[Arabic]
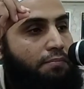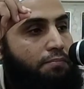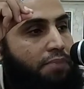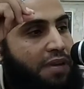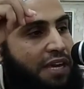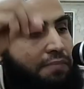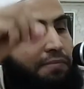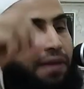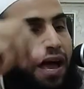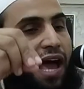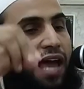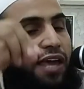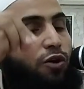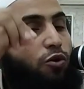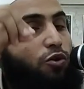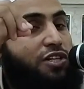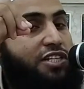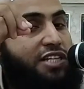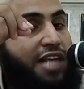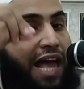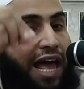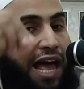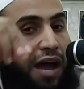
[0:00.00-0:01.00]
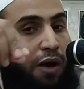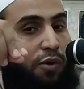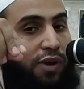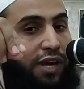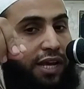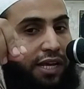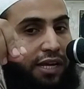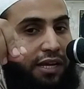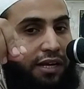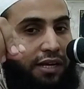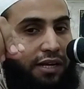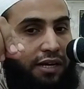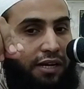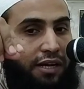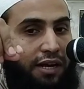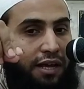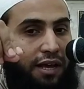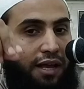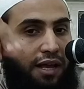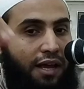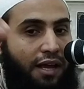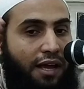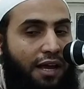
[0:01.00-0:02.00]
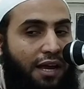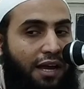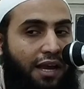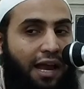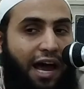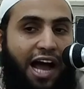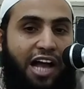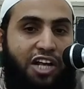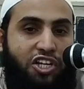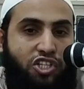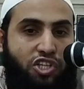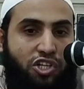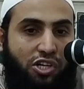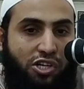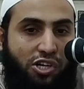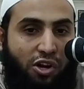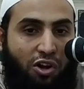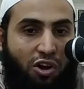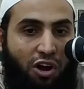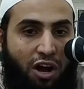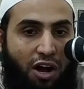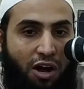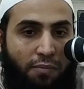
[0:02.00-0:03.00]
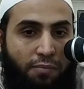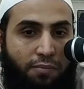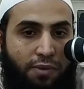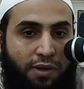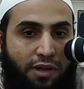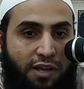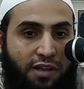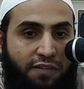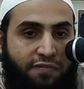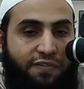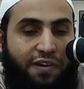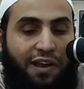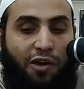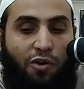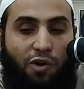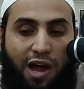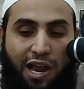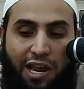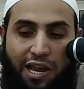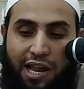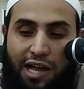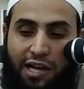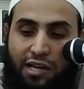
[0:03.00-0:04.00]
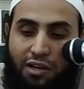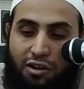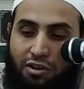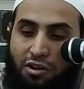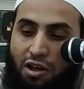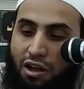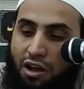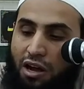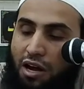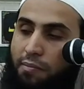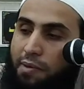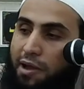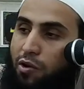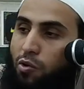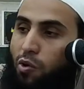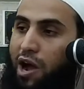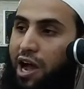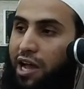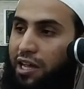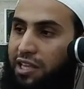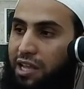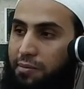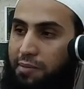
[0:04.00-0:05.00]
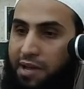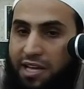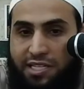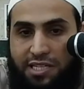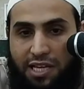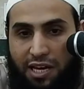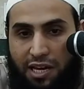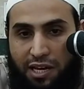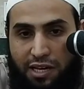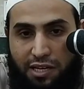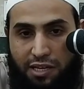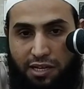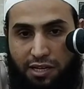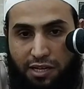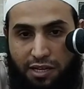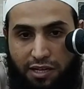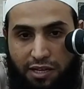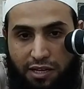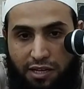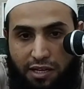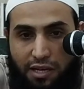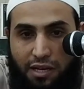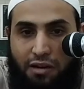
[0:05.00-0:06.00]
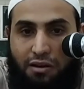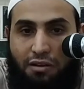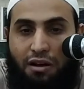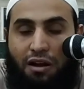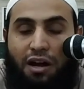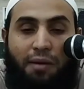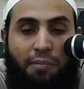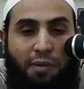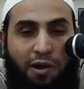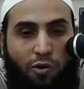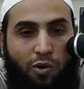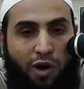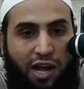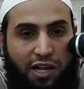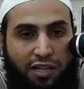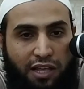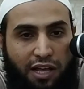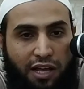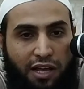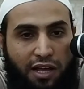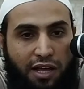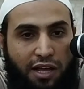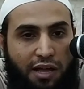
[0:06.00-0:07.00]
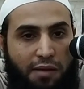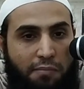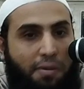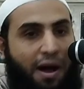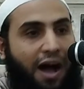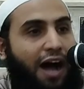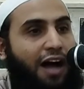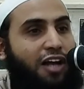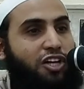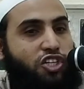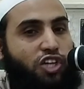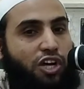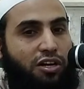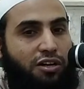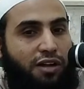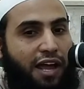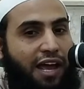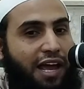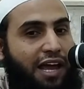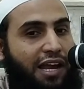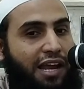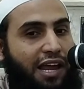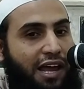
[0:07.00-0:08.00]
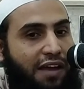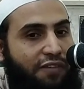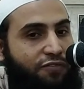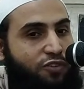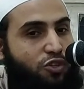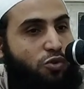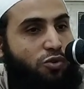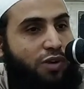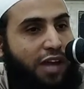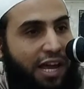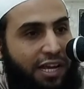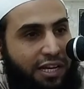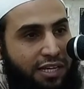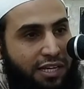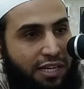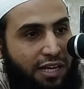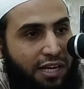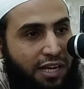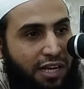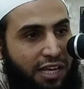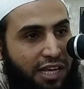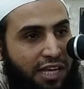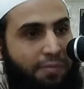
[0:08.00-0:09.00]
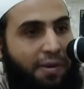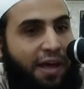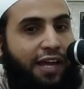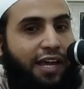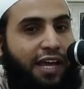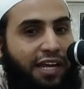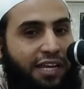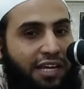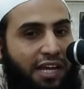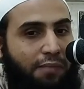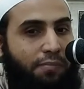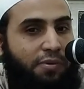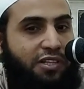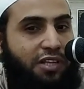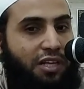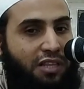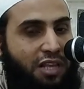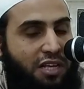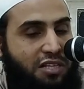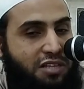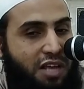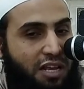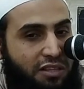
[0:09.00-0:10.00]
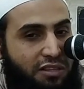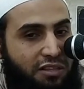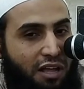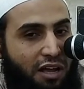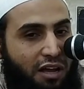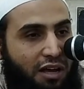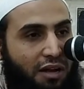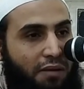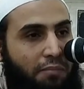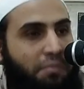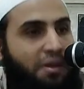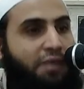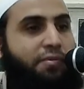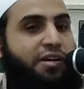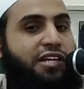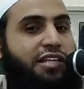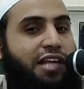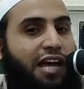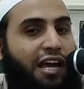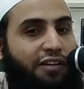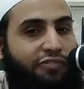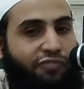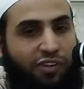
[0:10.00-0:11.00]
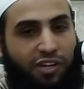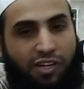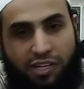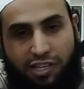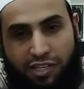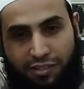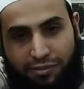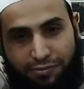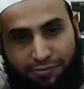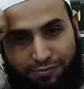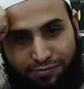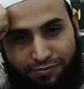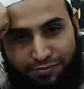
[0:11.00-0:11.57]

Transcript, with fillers: بما يساوي العشر رقاب فلو قال لك الرقبة الواحدة مثلا الرقبة الواحدة بعشر آلاف جنيه يبقى كأنك بتتصدق بمئة ألف جنيه